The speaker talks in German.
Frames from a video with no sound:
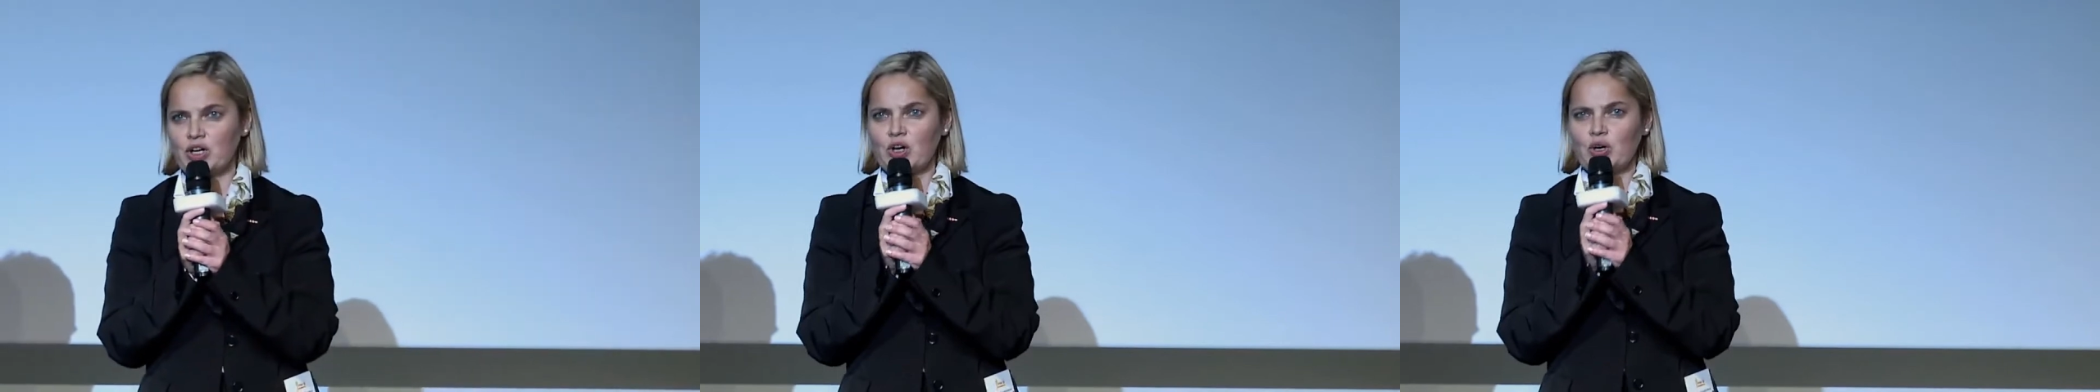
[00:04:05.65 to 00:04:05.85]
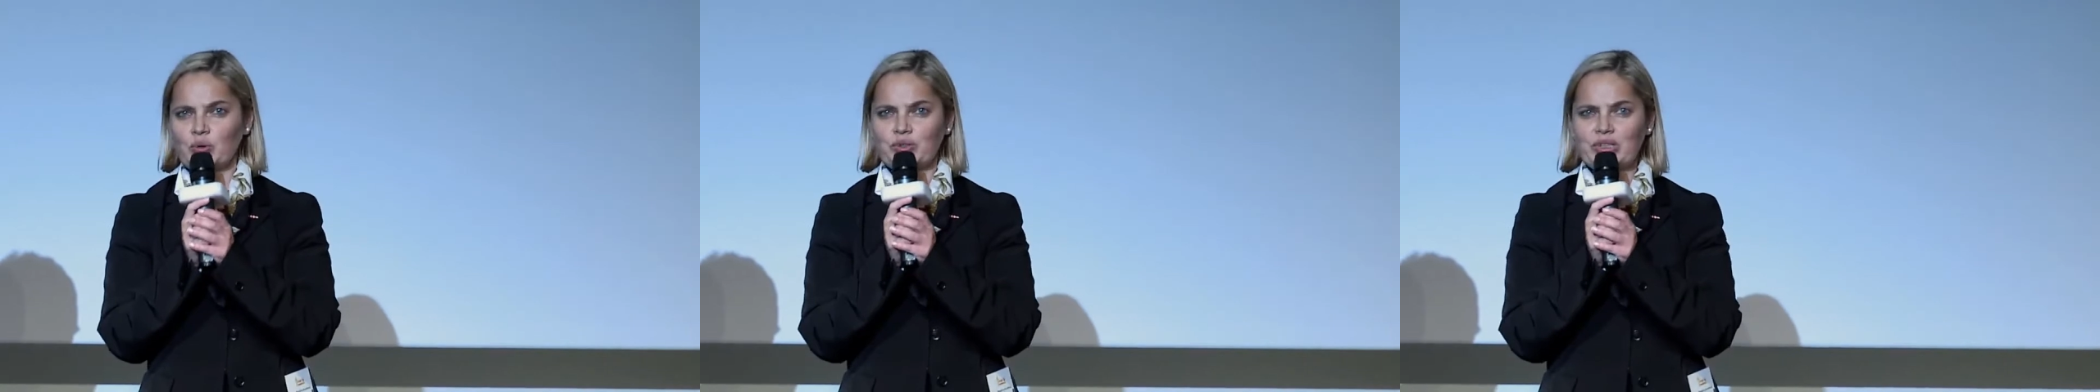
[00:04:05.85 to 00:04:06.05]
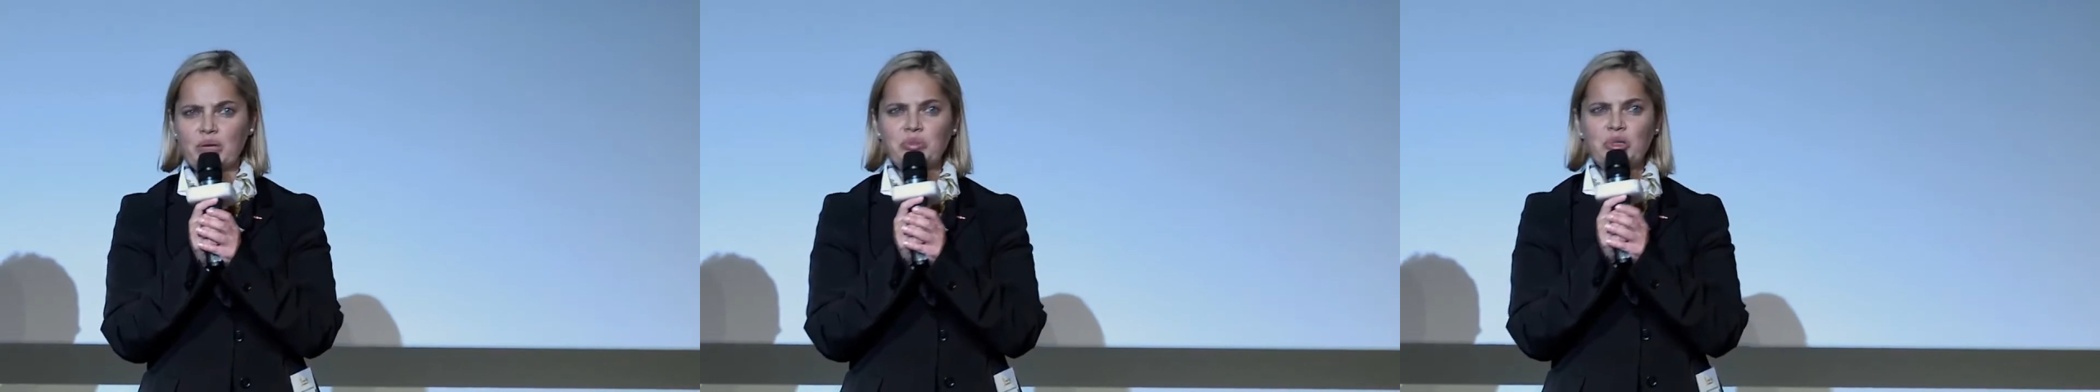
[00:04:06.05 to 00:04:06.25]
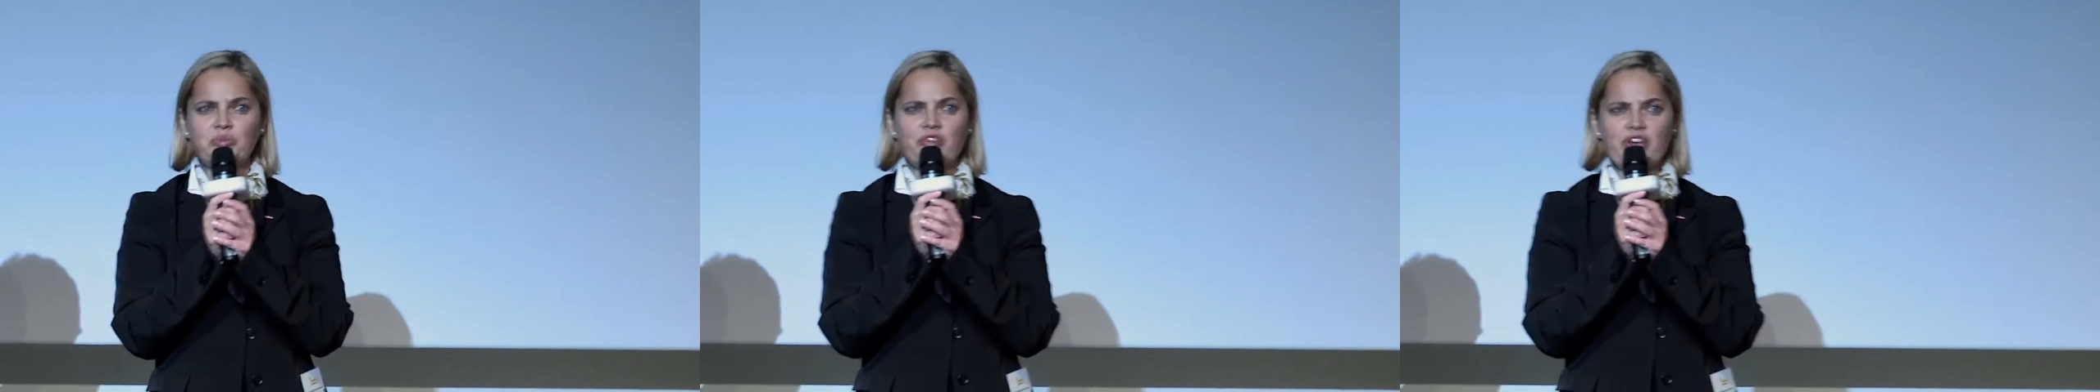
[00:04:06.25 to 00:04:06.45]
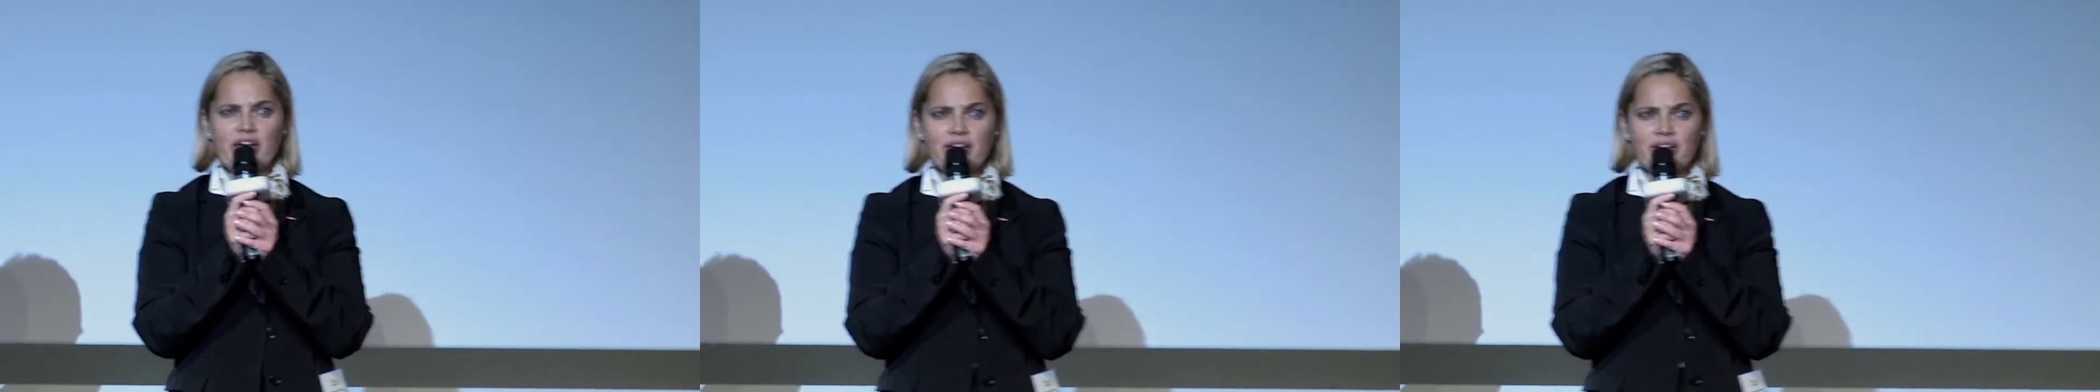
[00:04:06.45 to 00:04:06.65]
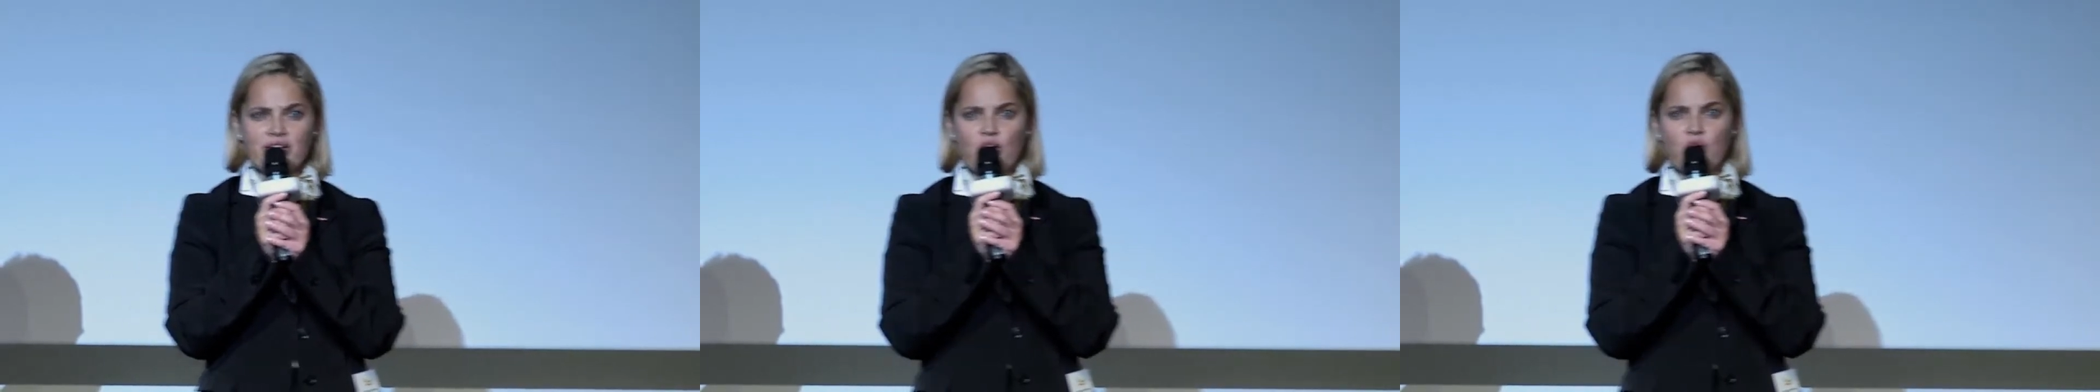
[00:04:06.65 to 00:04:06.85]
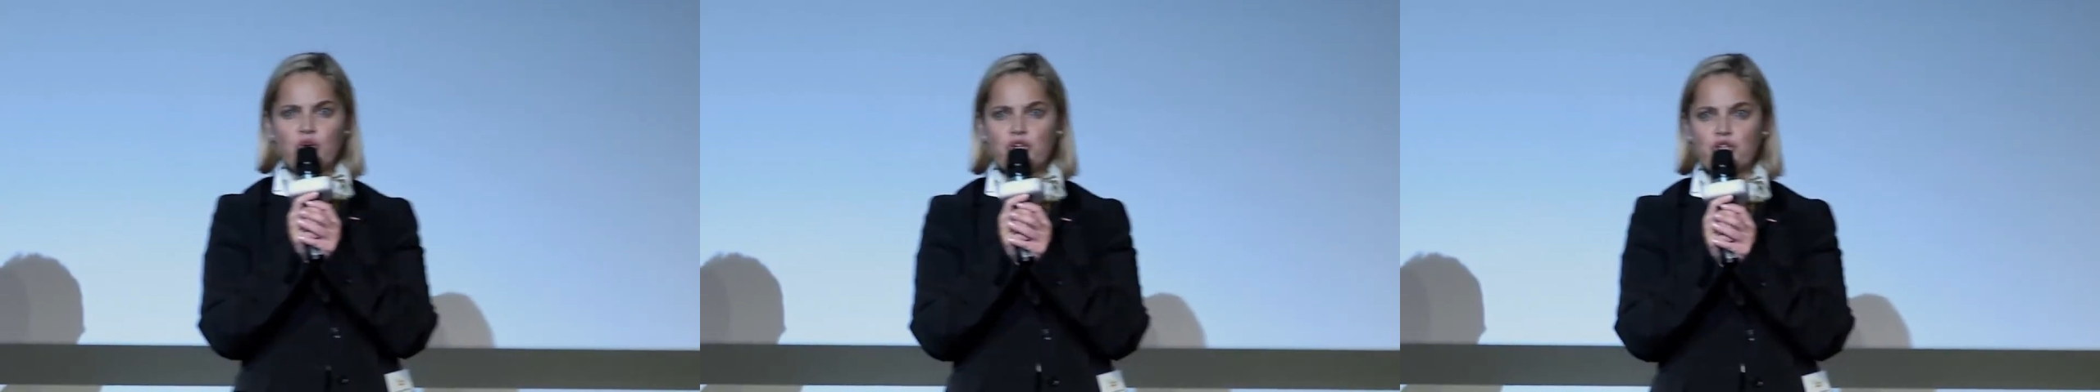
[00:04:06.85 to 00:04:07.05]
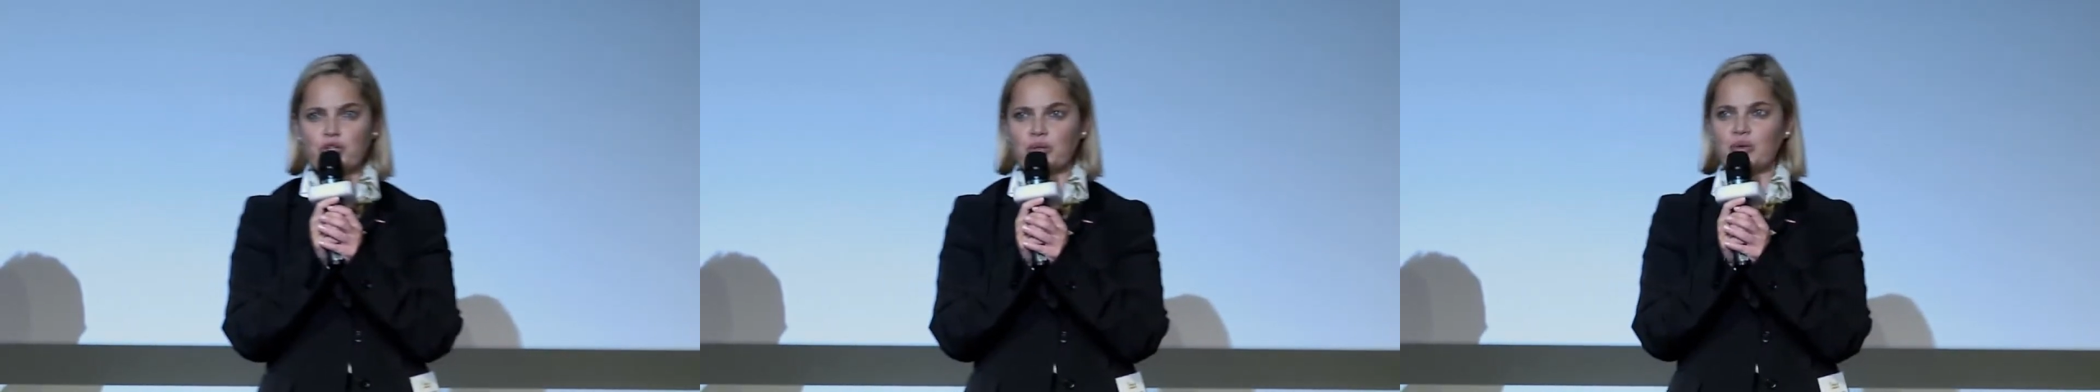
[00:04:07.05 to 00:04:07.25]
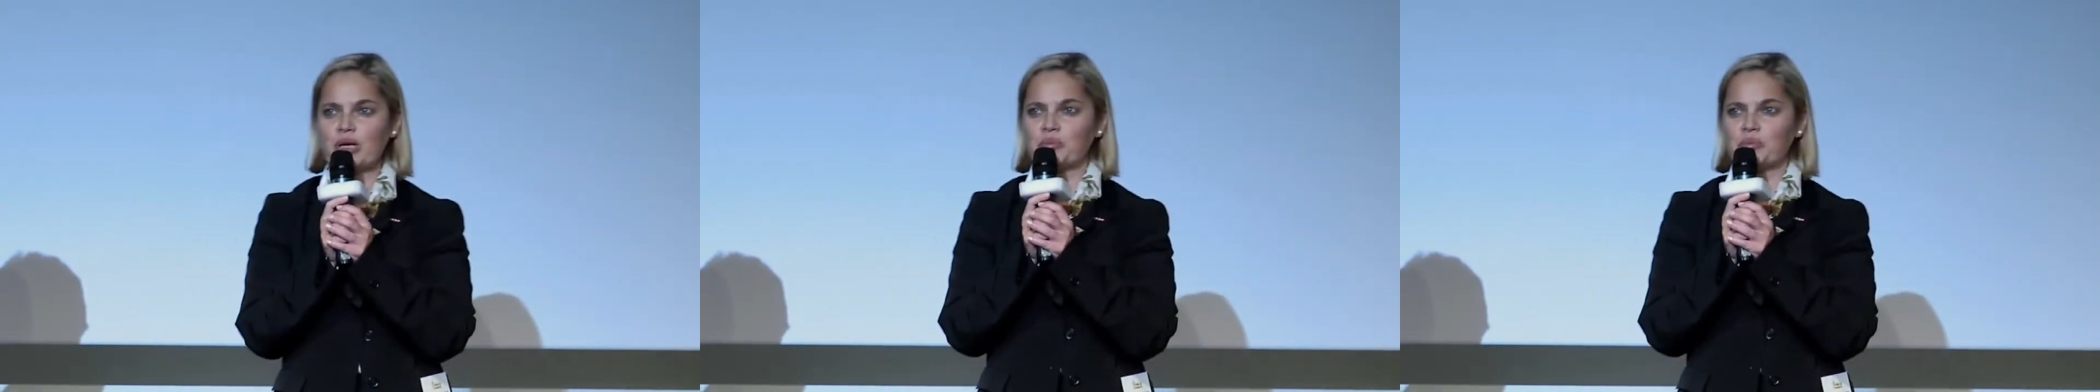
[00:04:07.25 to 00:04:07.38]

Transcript: Und damit wäre ich auch schon